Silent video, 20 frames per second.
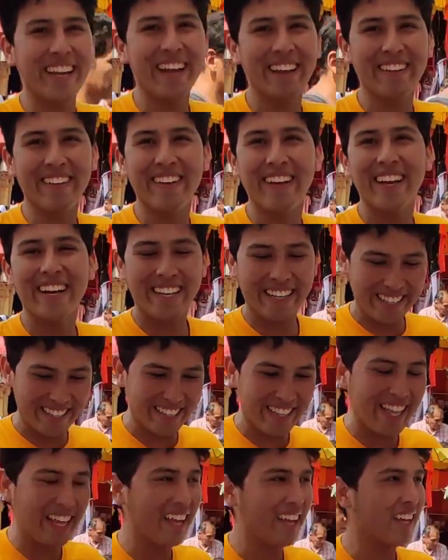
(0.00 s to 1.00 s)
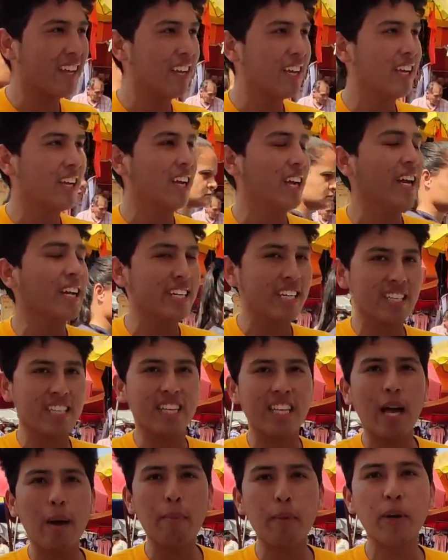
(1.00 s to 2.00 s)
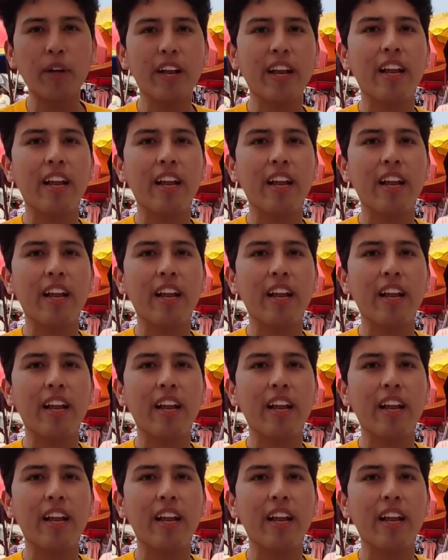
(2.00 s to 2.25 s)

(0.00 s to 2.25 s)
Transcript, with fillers: Adriano, el que te da... El que te da por